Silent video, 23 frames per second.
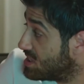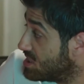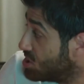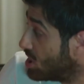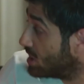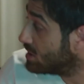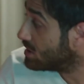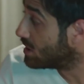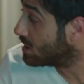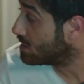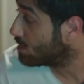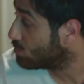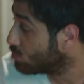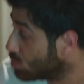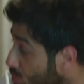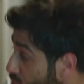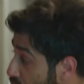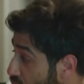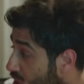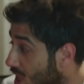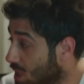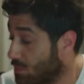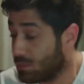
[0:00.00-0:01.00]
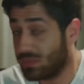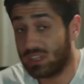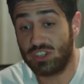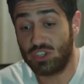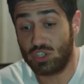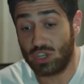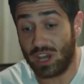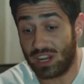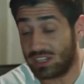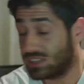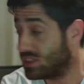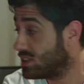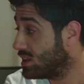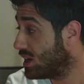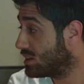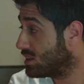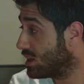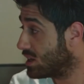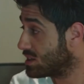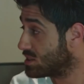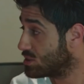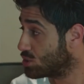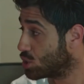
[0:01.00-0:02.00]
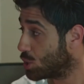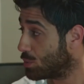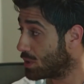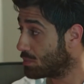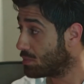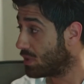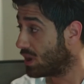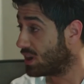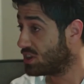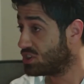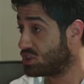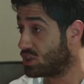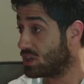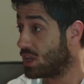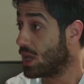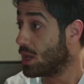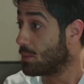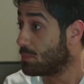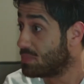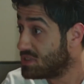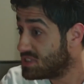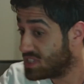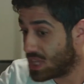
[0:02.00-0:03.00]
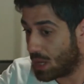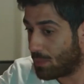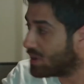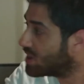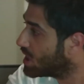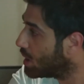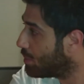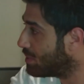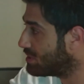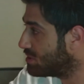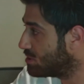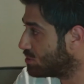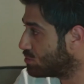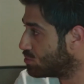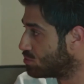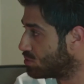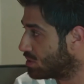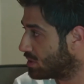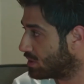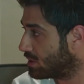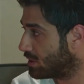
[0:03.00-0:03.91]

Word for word: de candan da durumu çarpmadan cart diye atarsın göbek bağı içeri. Biz de hemen kapatırız üzerine.